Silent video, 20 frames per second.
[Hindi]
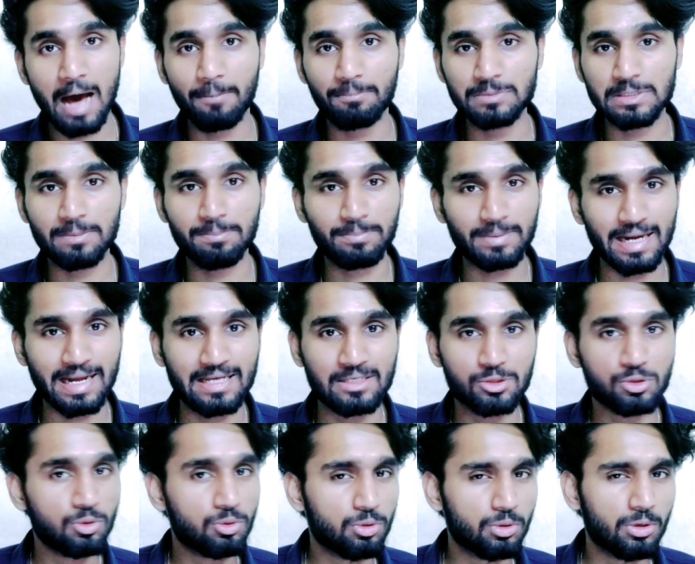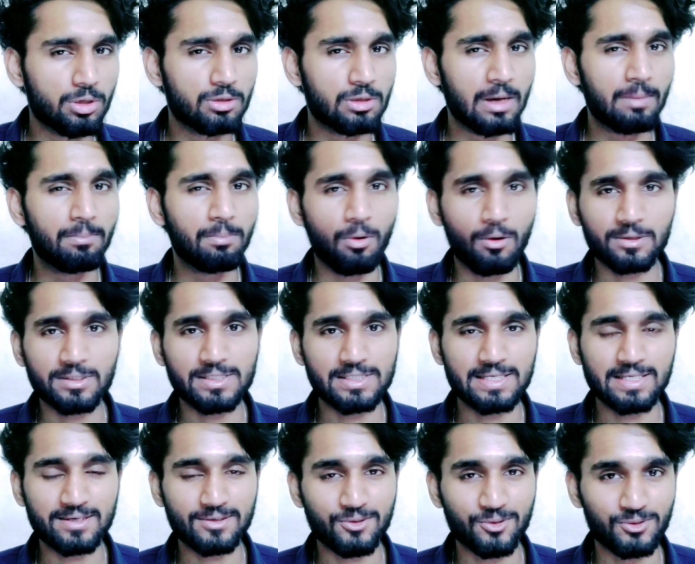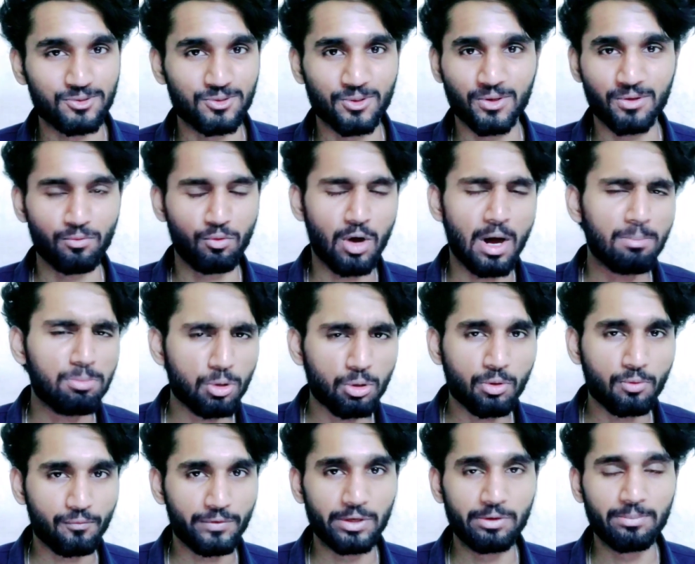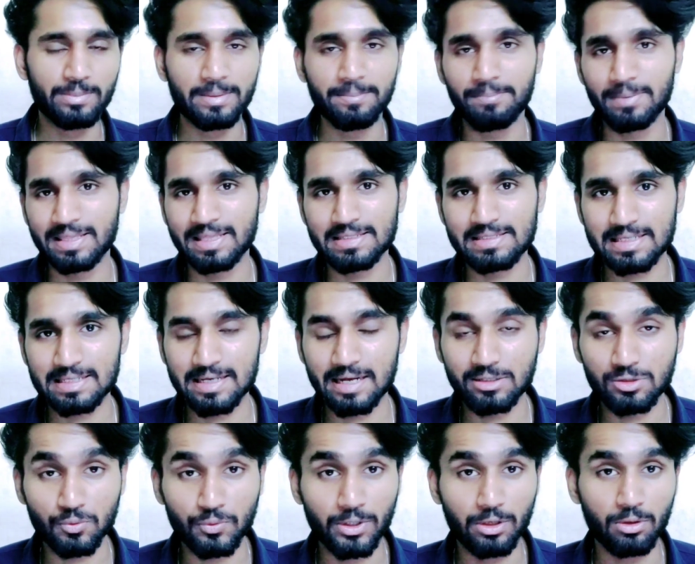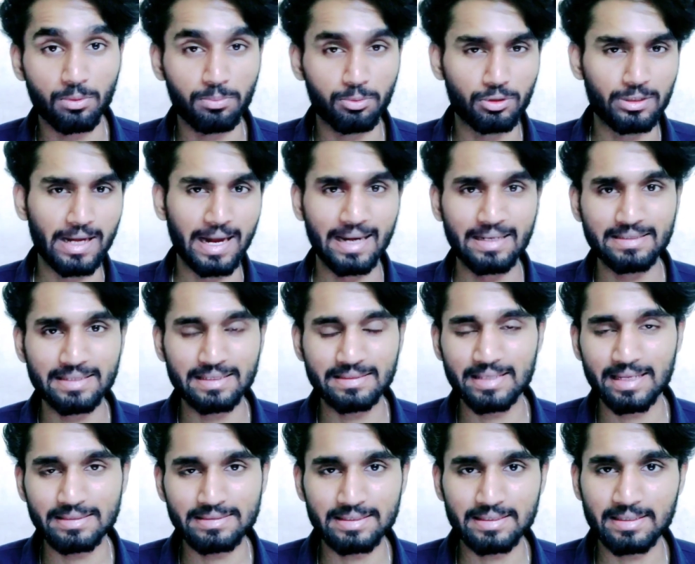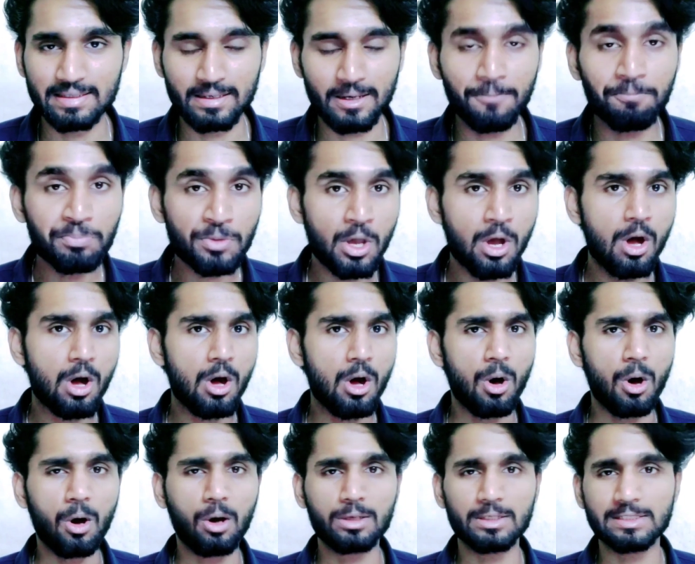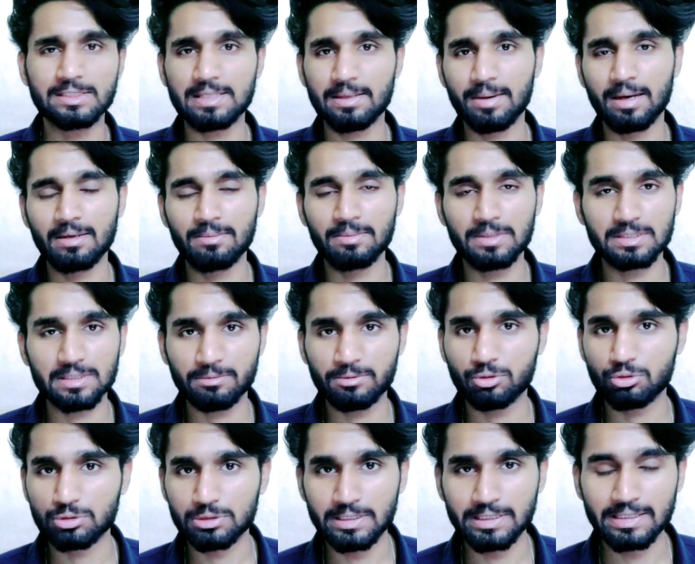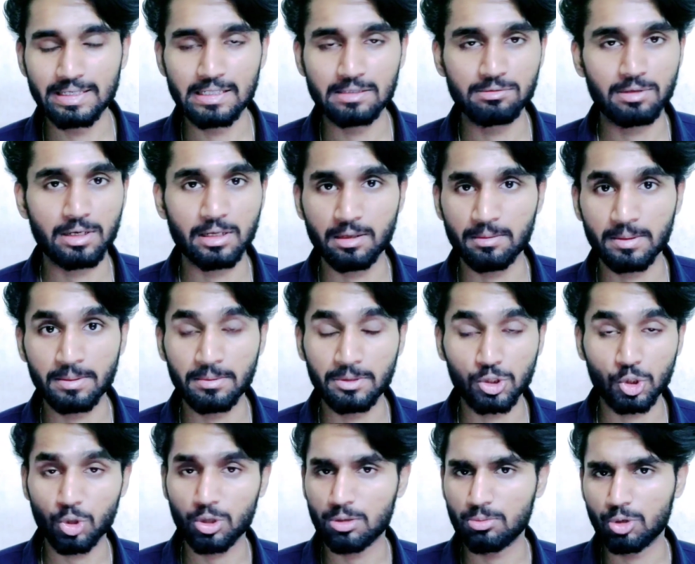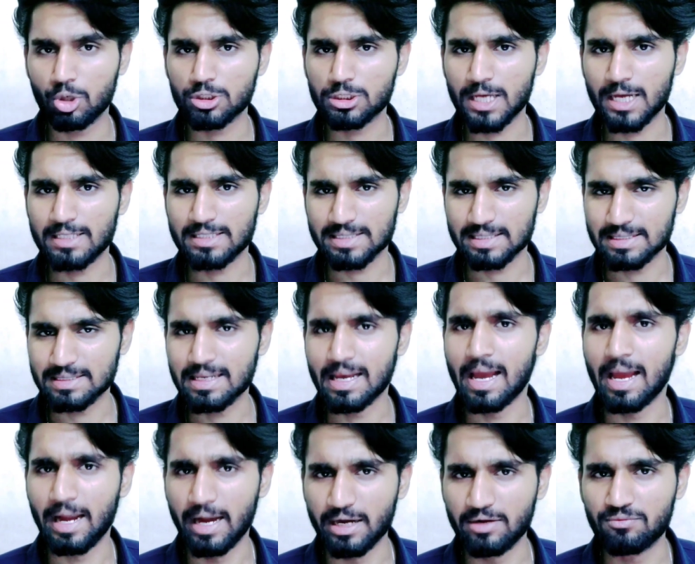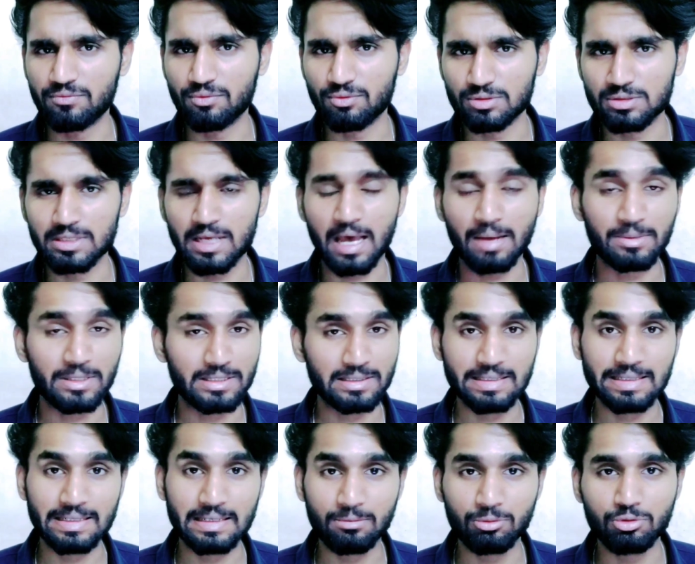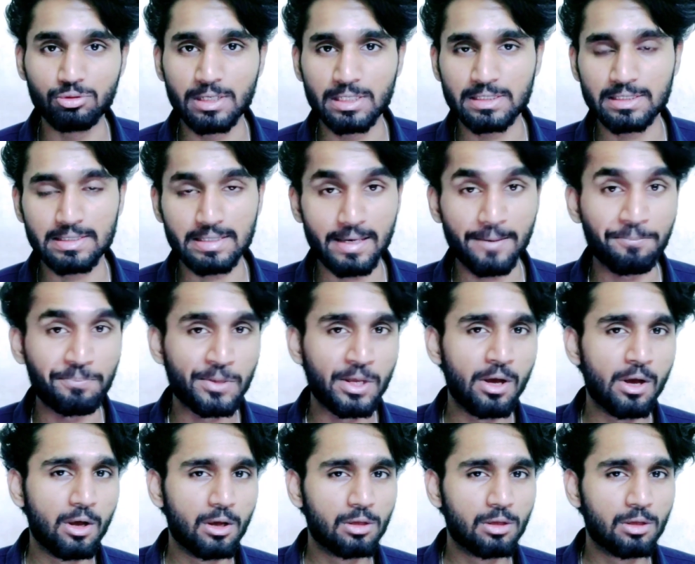आप जब प्राइस सुनोगे तो आप बहुत ही ज़्यादा खुश होगे वो आप लोगों को वीडियो में पता चल जाएगा तो वीडियो को पूरी एंड तक देखते रहना और इसके बारे में सभी कुछ डिटेल्स वगैरह मैं बताऊँगा बहुत ही अच्छे हेडफोन्स आई मीन टी डब्ल्यू एस है ये